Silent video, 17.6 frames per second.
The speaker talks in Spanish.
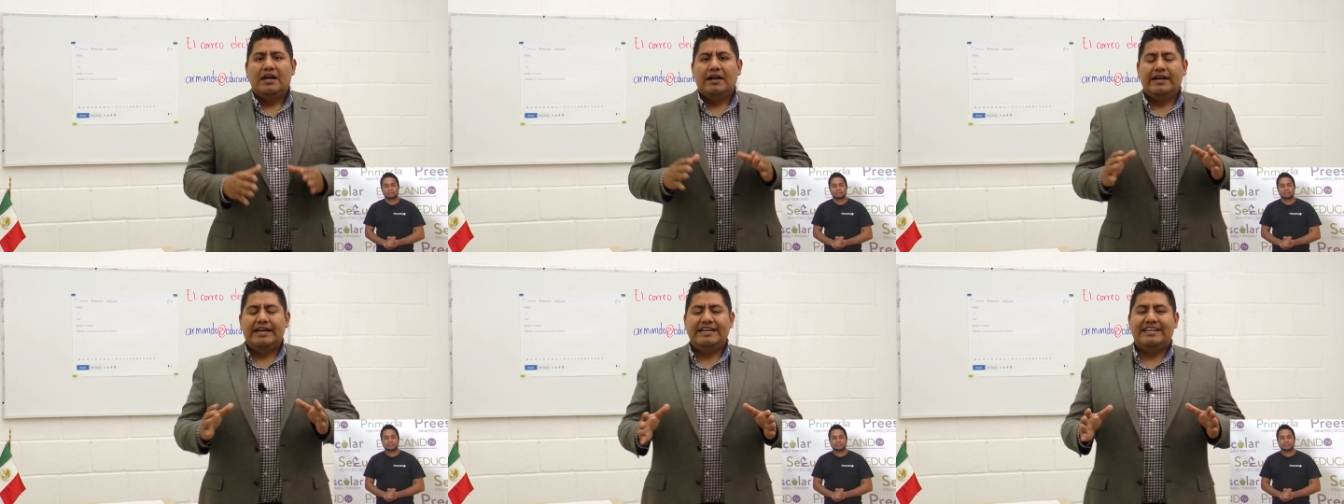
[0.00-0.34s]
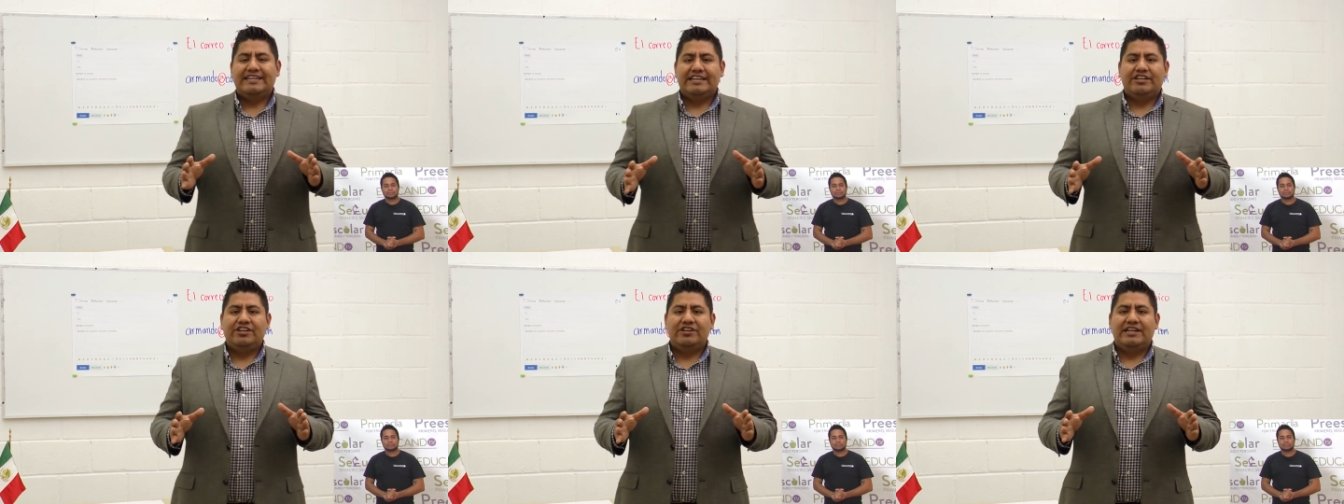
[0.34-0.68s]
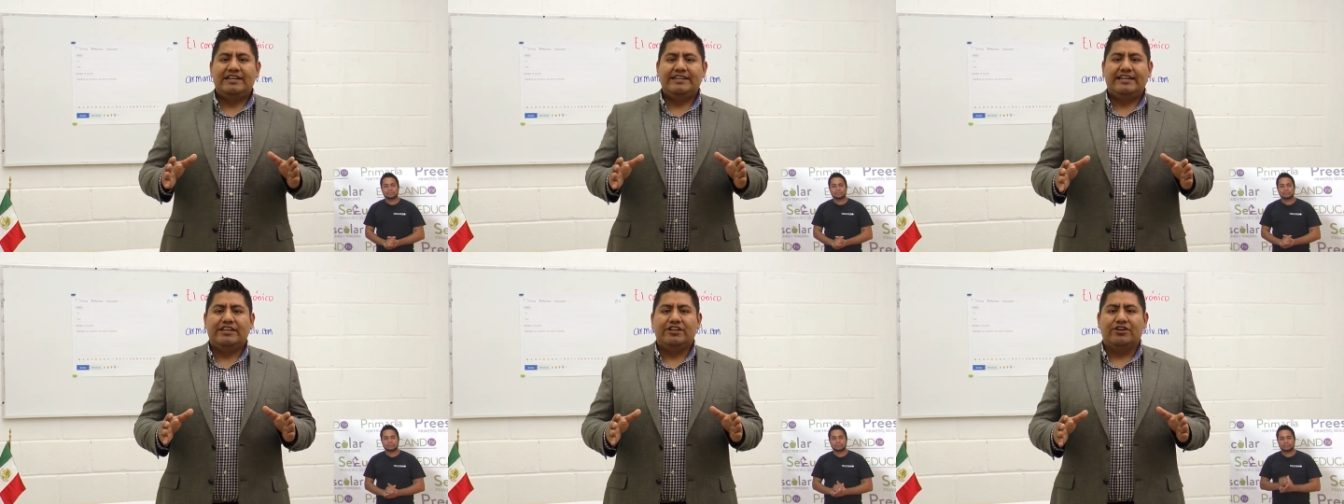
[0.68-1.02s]
En la sesión
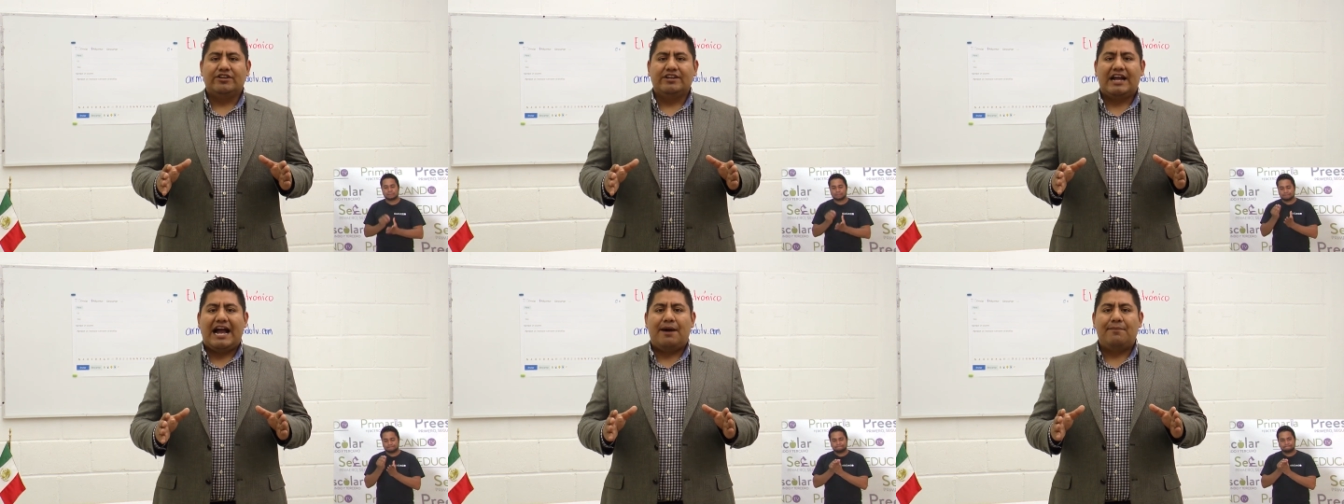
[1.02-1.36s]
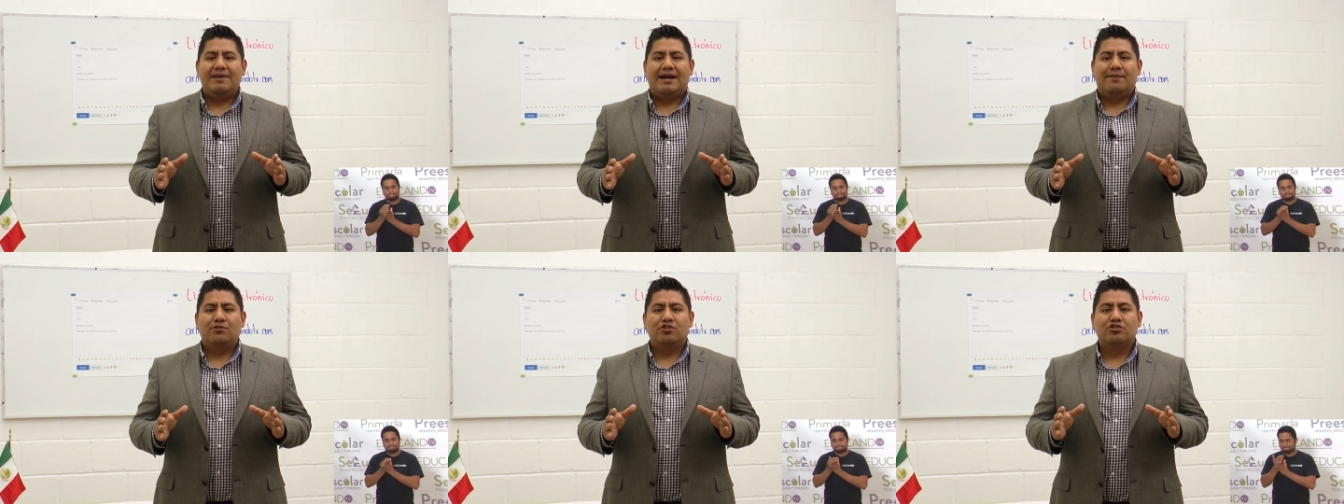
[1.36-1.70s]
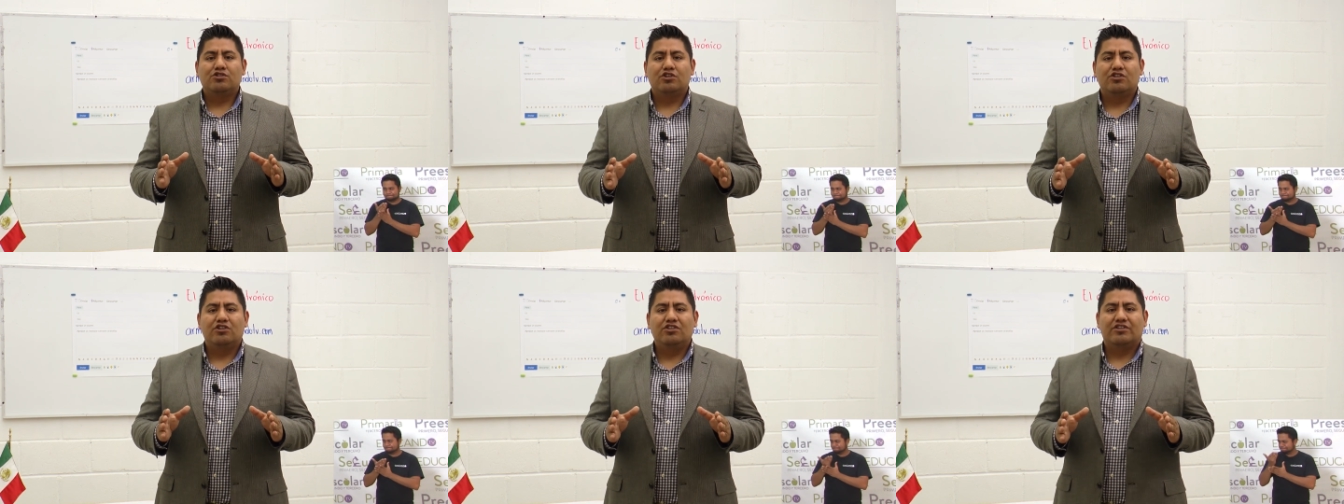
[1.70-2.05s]
anterior hablamos
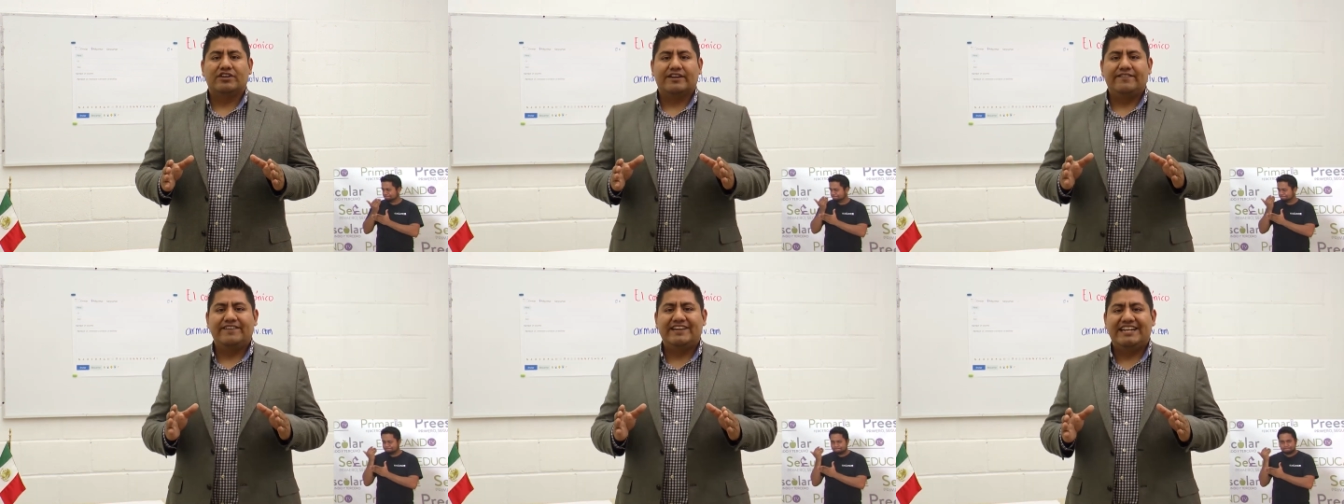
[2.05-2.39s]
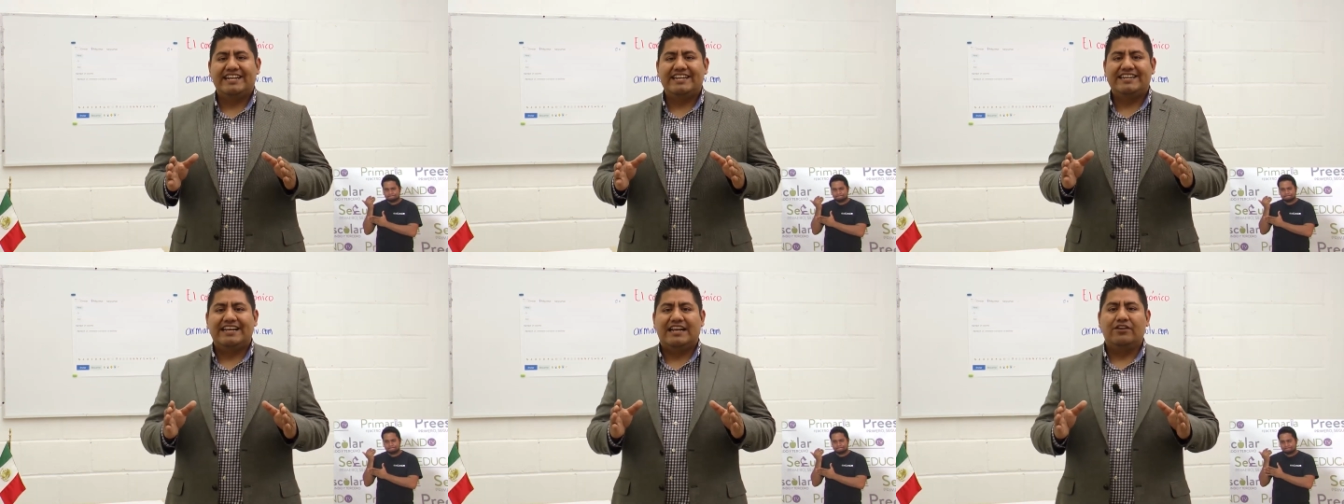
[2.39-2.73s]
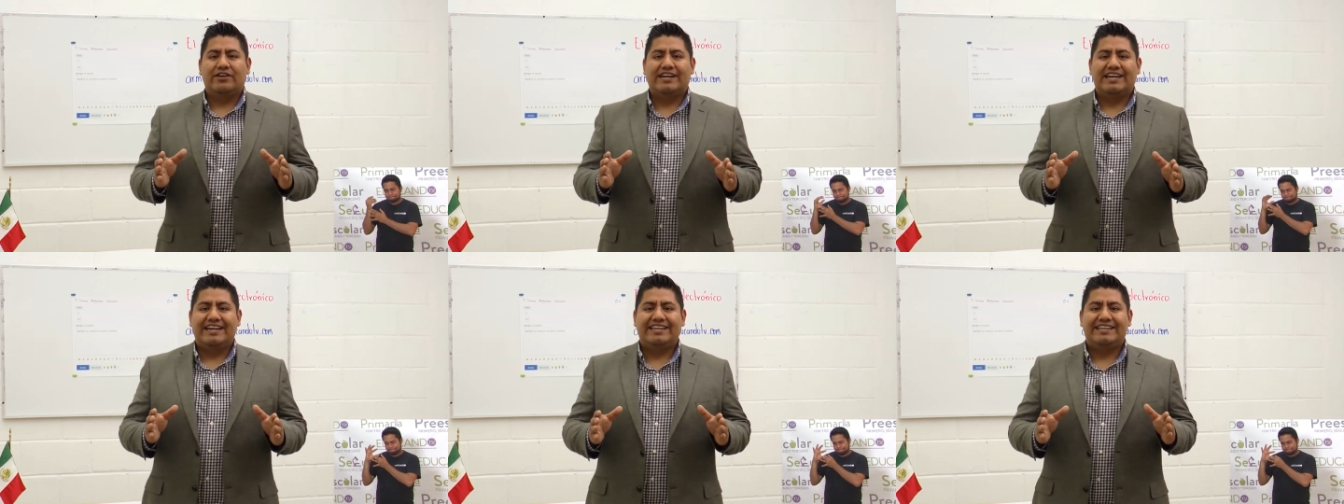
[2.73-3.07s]
todo lo referente a
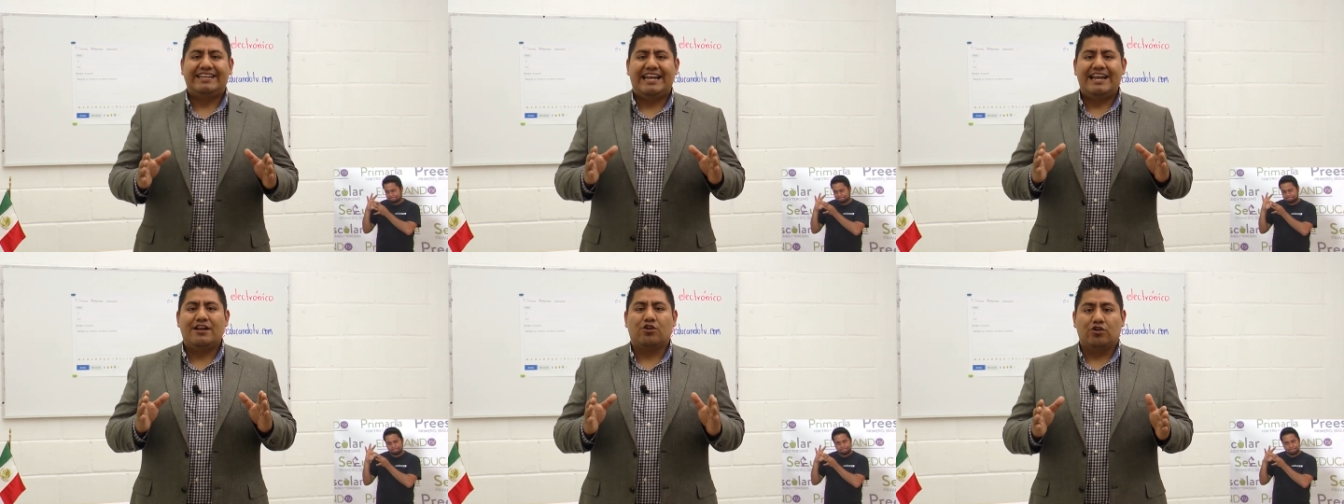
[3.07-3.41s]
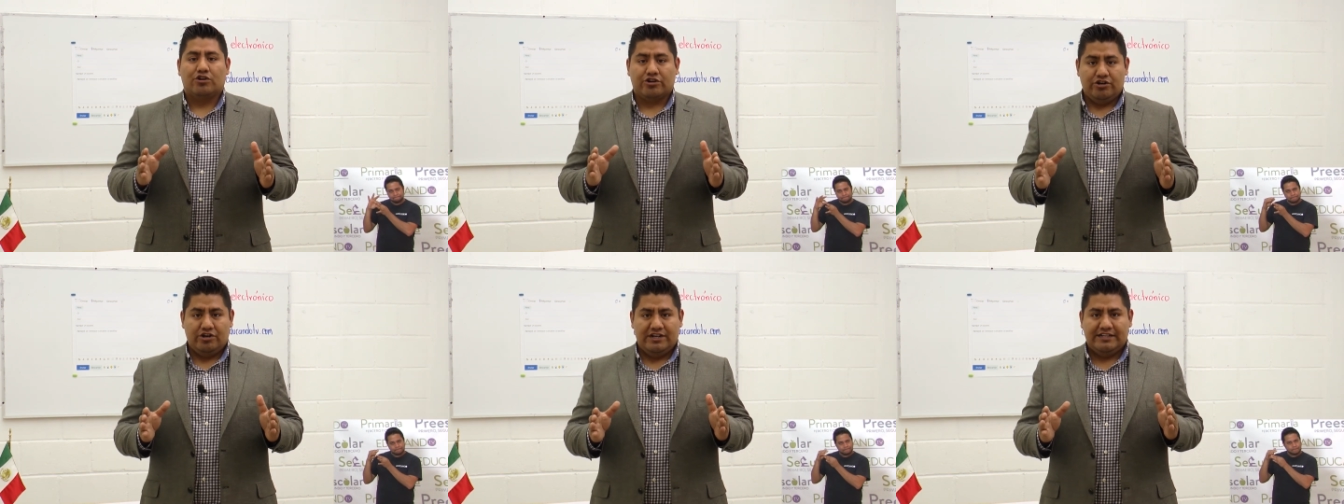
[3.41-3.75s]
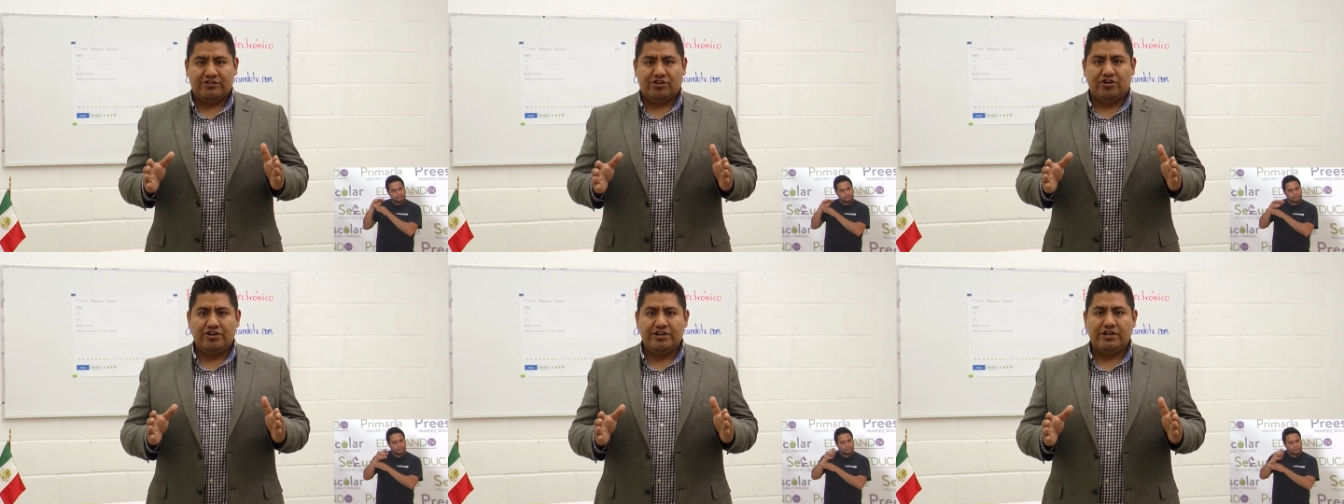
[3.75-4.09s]
lo que es el correo
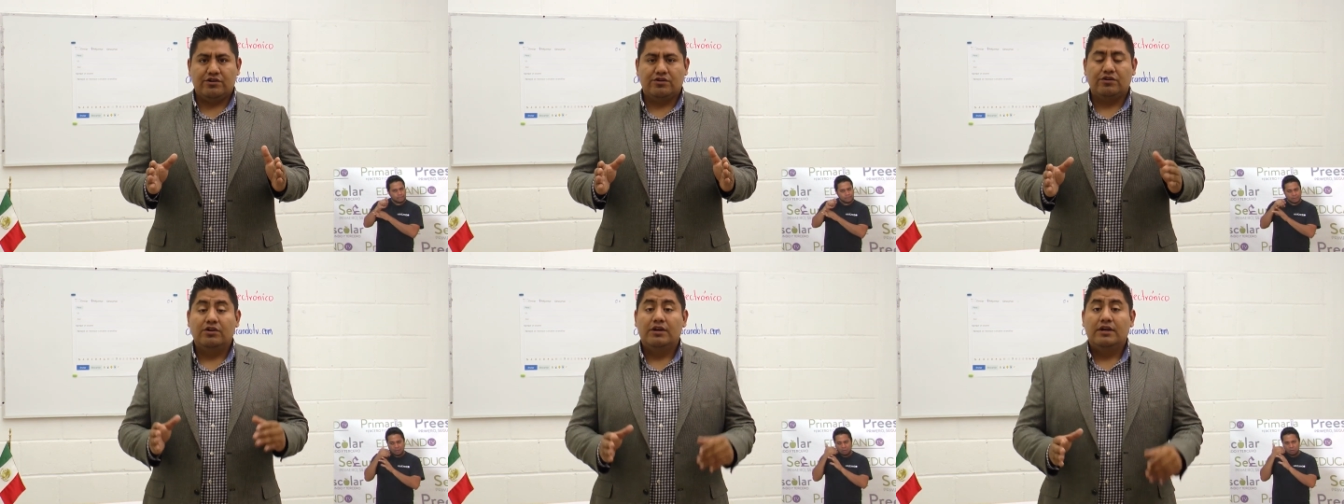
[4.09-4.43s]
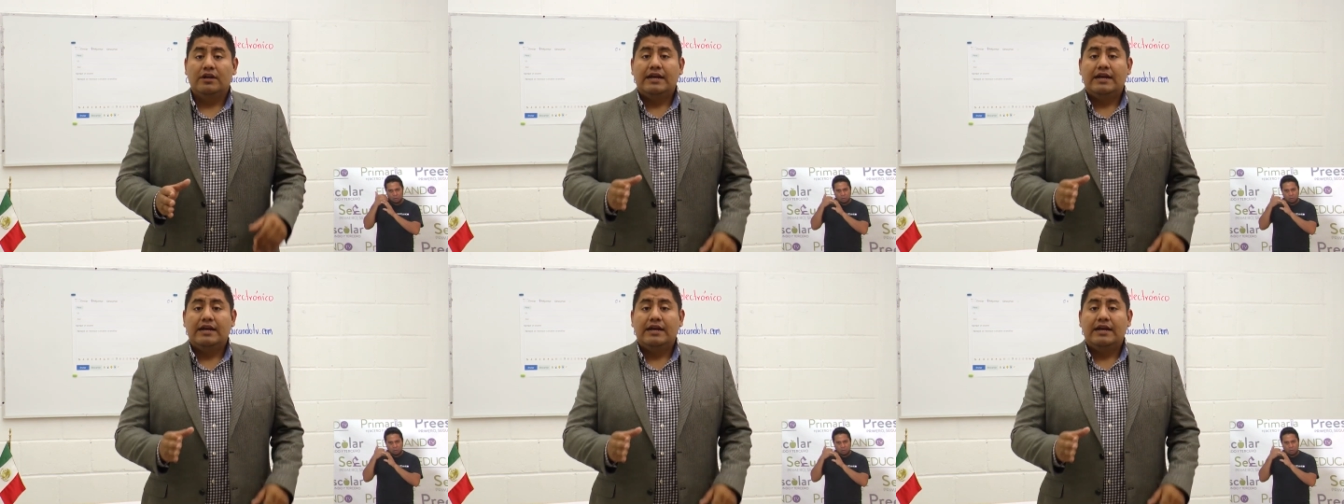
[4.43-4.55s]
electrónico.